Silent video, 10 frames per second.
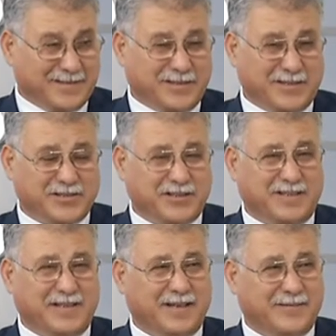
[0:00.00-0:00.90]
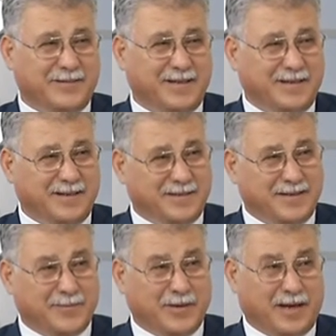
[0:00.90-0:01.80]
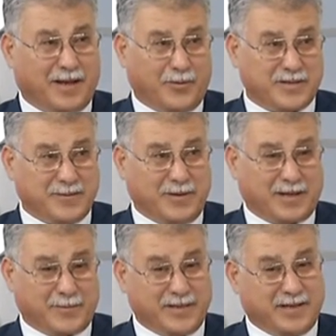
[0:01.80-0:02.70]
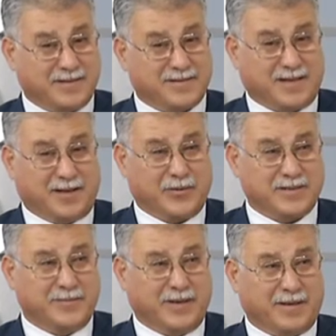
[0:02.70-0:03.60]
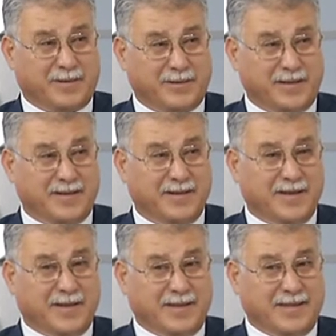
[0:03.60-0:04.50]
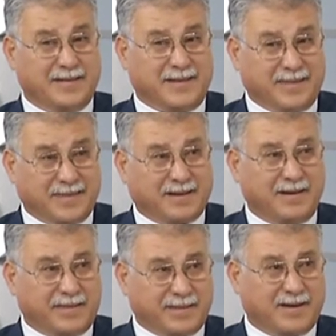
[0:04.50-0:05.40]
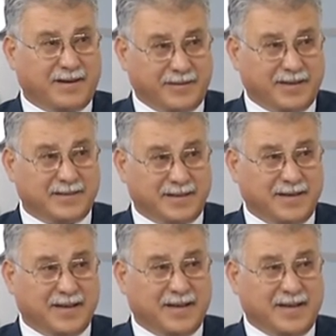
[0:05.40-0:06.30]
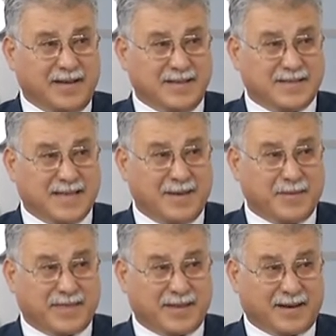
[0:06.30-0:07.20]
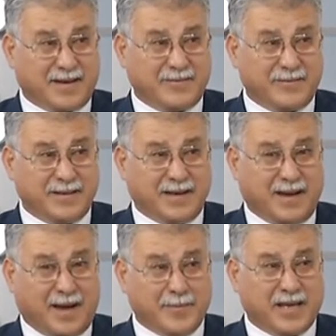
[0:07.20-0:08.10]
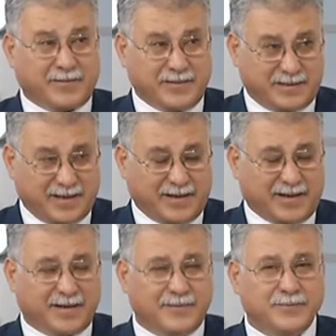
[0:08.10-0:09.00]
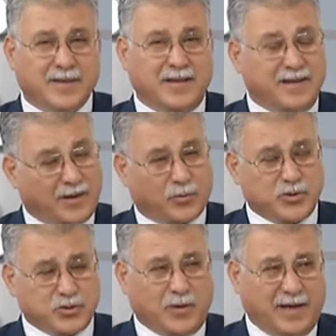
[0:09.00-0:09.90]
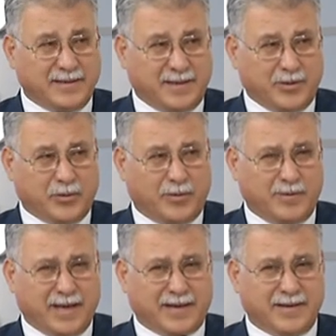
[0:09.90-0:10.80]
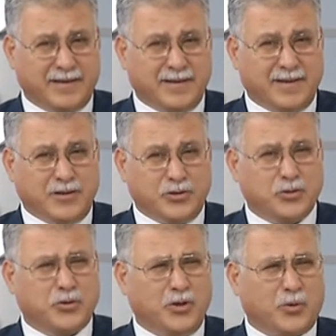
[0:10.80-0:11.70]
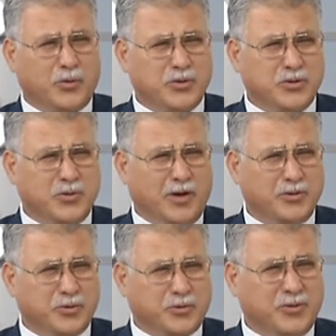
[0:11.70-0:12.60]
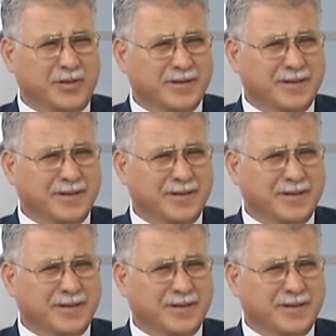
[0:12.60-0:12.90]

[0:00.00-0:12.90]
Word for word: آه، نشهدها في الكثير من العواصم العربية خاصة العواصم العربية ذات الثقل الثقافي ذات صحيح. الإسهام الثقافي العميق في التاريخ هي القدس واحدة منهم لكن جرح القدس هو جرح